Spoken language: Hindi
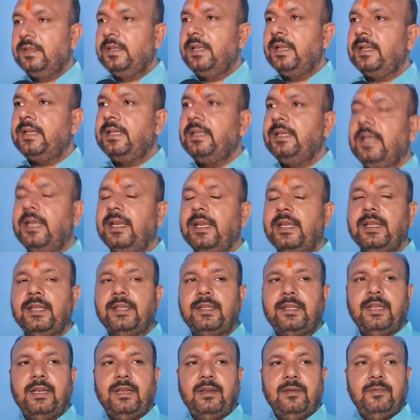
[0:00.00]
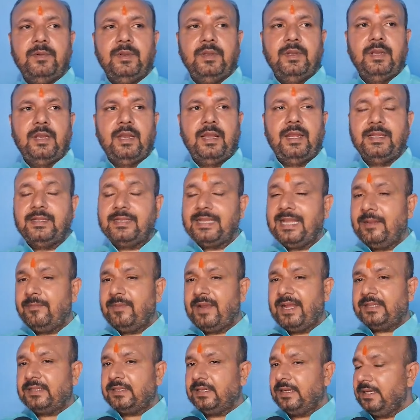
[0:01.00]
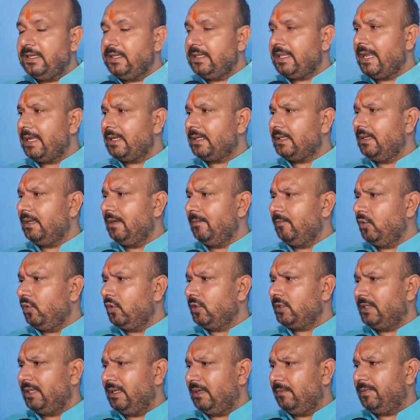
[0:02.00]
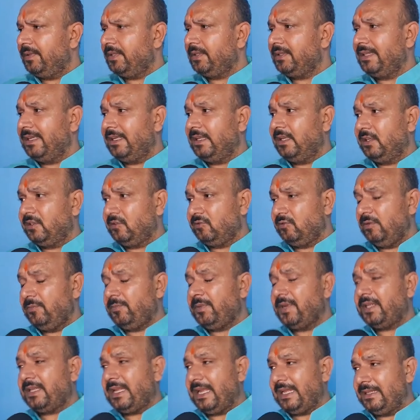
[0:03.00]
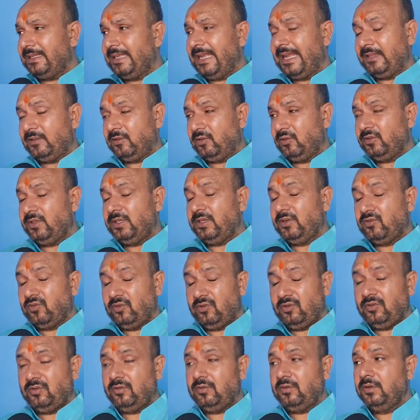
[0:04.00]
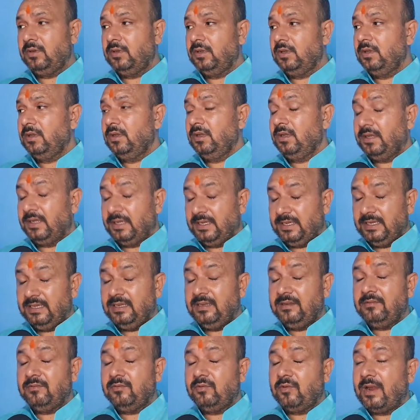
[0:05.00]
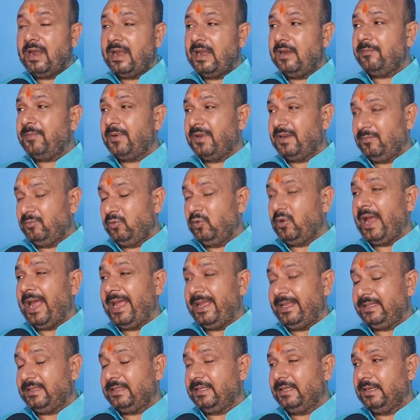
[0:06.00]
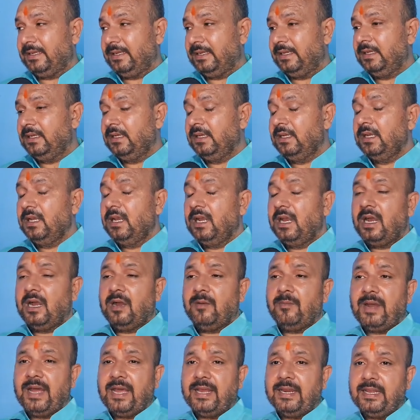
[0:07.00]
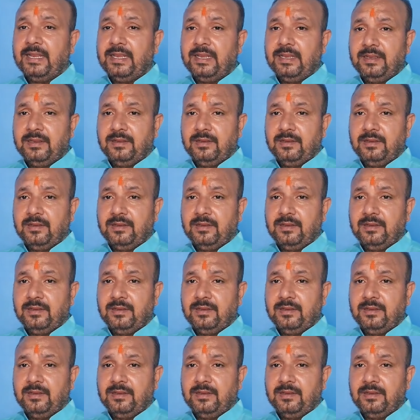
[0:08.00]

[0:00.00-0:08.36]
देखिए जब ऐसा बात नहीं था कि हम लोग सिर्फ तेजस्वी प्रसाद यादव जी को ही वहाँ पर बुलाए थे हमारे